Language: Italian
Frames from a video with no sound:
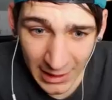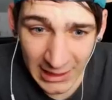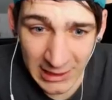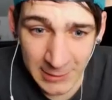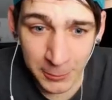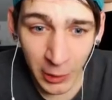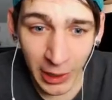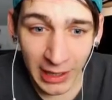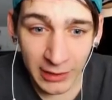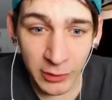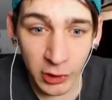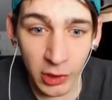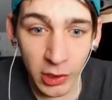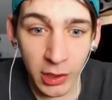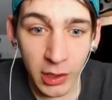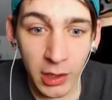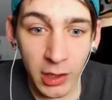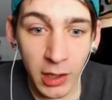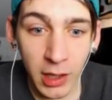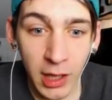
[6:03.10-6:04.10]
È
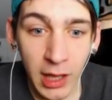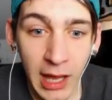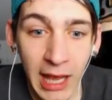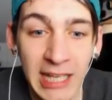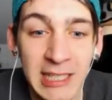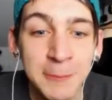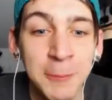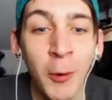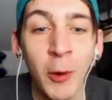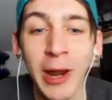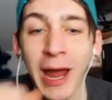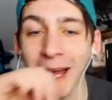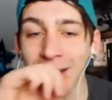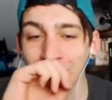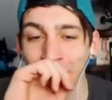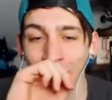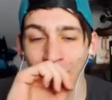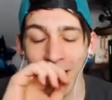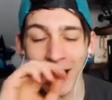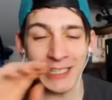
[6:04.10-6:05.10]
spawnato? È
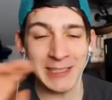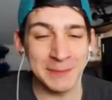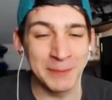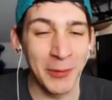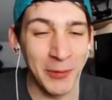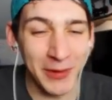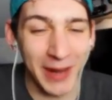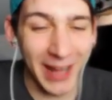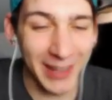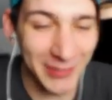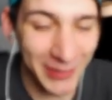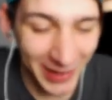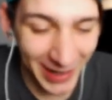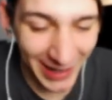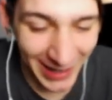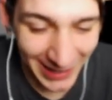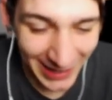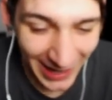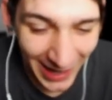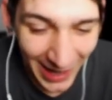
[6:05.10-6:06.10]
spawnato, è spawnato
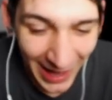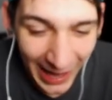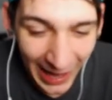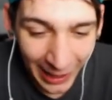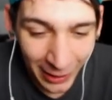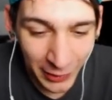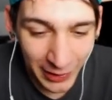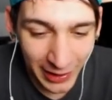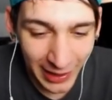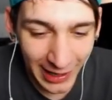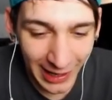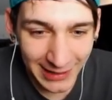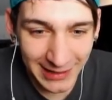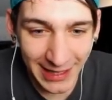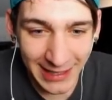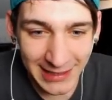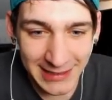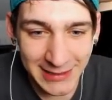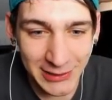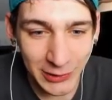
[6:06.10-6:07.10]
raga Allora
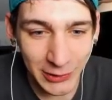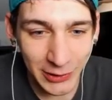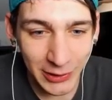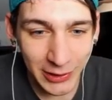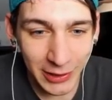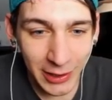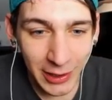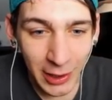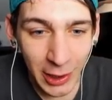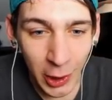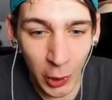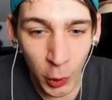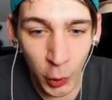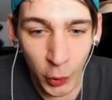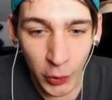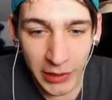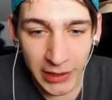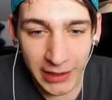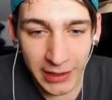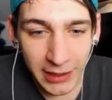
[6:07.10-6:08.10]
adesso
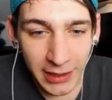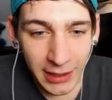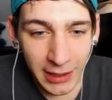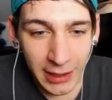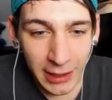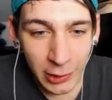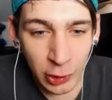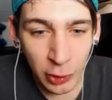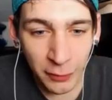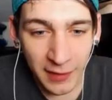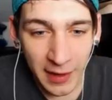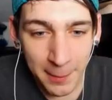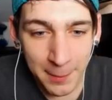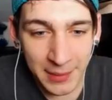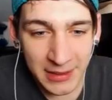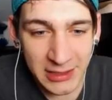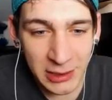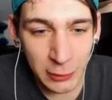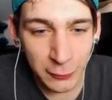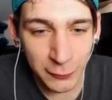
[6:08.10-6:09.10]
lui
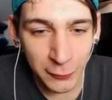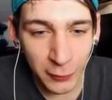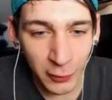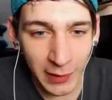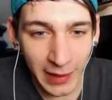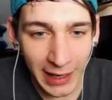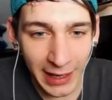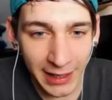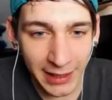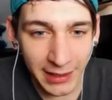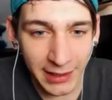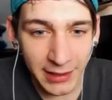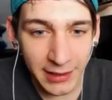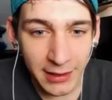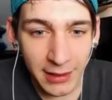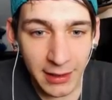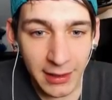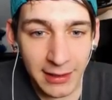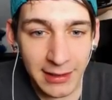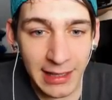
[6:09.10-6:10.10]
dovrebbe
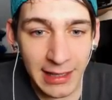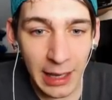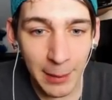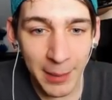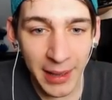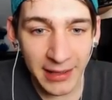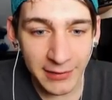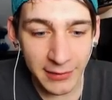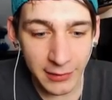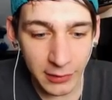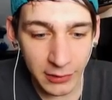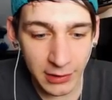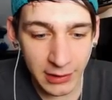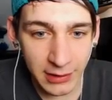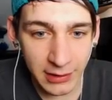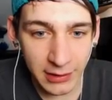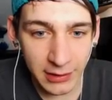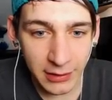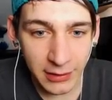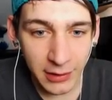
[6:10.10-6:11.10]
soffocare nella bedrock
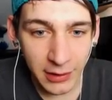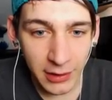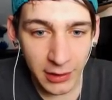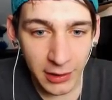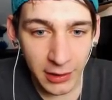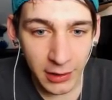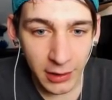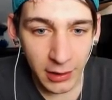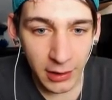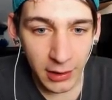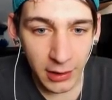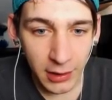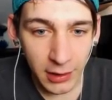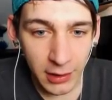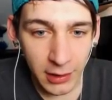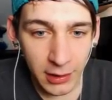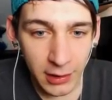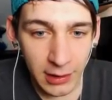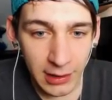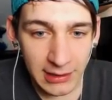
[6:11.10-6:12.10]

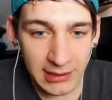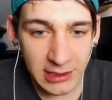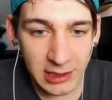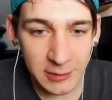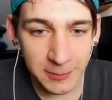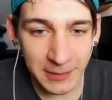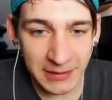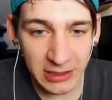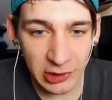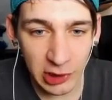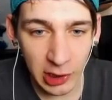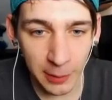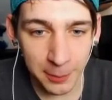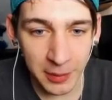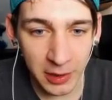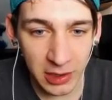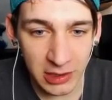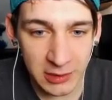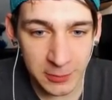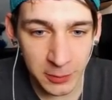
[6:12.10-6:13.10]
Adesso aspetta c'è la
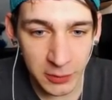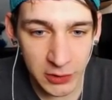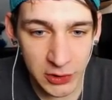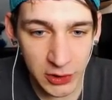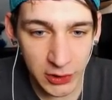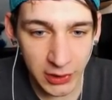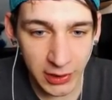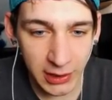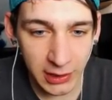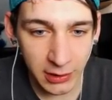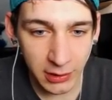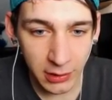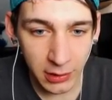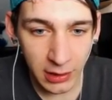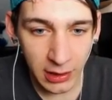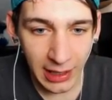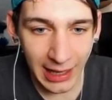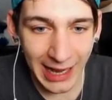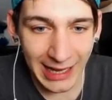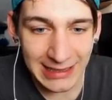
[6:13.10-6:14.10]
piccola
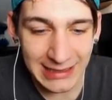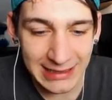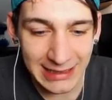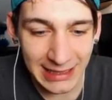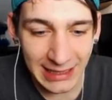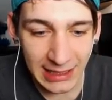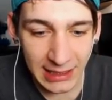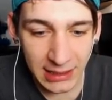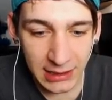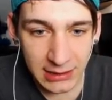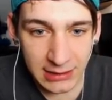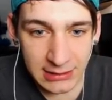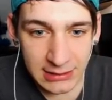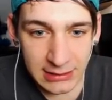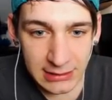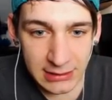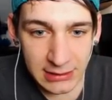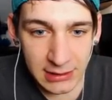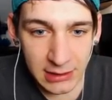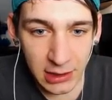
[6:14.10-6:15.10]
esplosione Aia
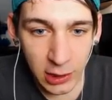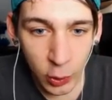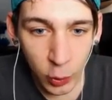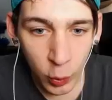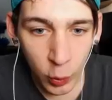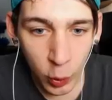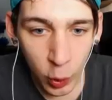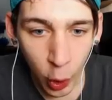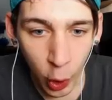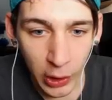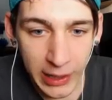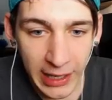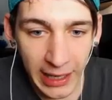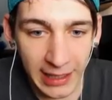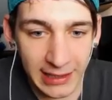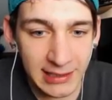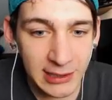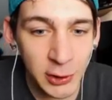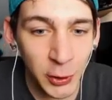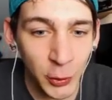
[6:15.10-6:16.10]
Ok
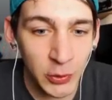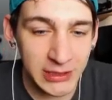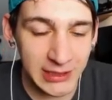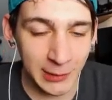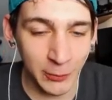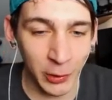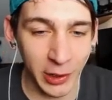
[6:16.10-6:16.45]
adesso lui sta